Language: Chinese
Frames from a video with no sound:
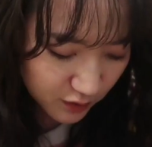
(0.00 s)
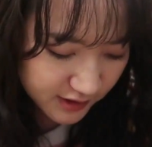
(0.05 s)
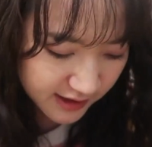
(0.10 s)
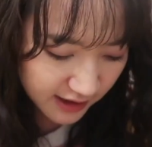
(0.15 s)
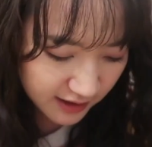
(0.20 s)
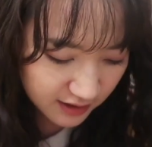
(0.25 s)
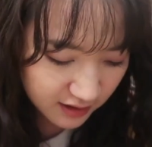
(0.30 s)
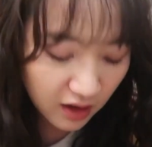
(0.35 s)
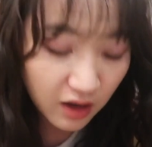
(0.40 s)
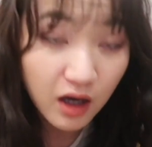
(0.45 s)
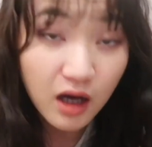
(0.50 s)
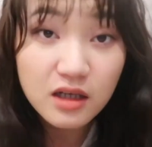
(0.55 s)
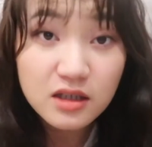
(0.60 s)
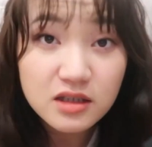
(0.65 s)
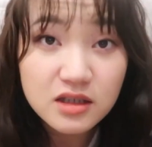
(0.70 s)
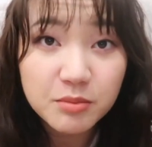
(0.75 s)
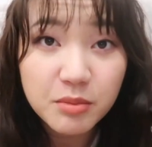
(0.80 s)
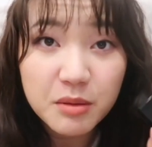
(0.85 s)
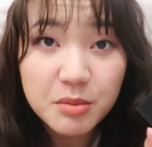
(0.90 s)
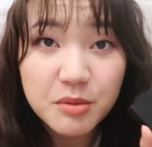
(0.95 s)
作为参考啊，
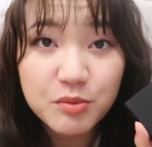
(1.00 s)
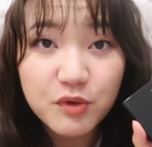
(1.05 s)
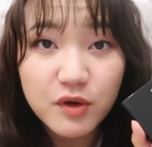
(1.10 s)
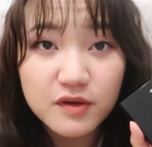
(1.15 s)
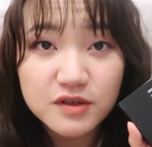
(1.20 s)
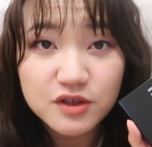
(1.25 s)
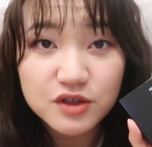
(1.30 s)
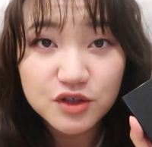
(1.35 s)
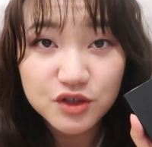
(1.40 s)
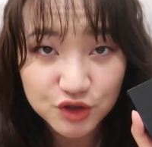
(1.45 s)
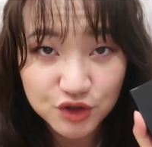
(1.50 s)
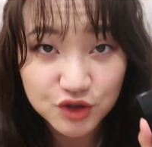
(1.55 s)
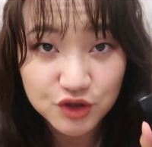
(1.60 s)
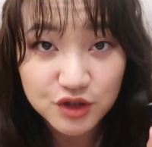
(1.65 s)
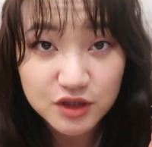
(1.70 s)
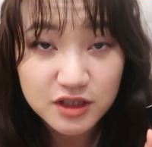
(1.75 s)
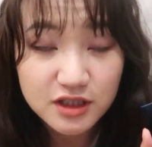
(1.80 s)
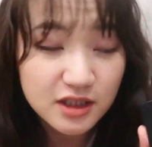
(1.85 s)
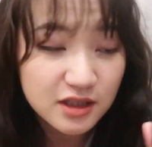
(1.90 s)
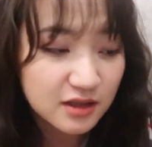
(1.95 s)
这个 Bobby Brown 这个是
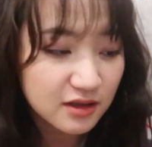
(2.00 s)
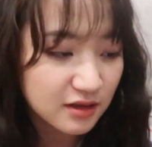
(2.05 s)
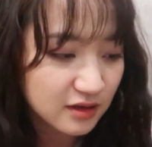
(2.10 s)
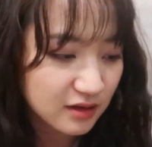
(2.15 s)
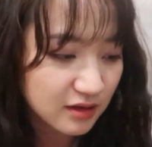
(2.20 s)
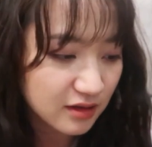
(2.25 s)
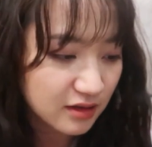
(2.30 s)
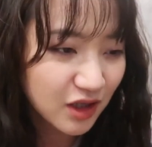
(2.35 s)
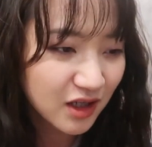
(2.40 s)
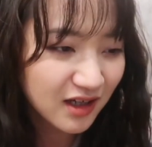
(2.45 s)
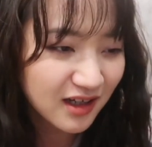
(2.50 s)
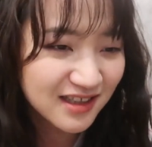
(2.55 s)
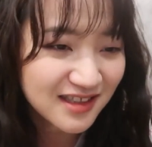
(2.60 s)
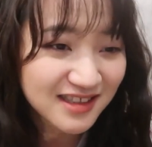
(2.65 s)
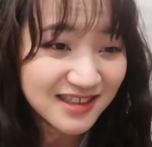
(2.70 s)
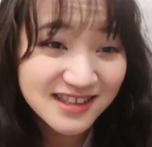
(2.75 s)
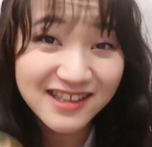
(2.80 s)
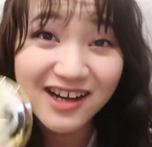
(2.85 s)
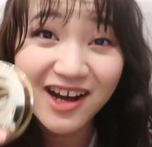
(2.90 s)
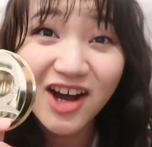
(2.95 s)
十一克，
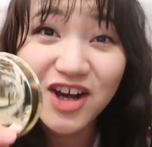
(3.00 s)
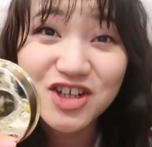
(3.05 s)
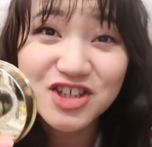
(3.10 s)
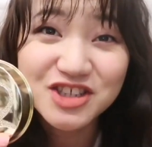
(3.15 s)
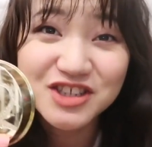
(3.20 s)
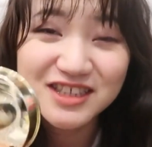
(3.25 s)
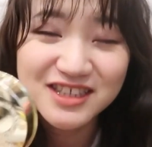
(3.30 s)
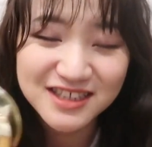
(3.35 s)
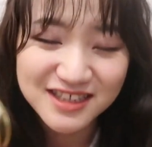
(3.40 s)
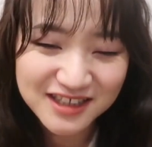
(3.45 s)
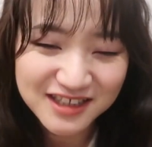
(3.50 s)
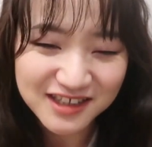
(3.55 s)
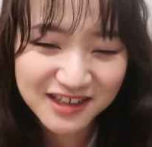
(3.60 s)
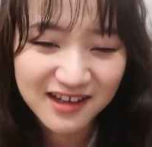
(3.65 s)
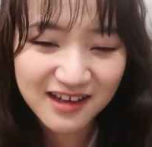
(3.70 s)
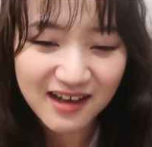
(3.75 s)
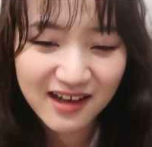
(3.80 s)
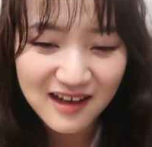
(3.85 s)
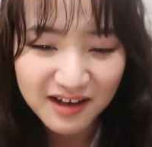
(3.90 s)
这个二十七克，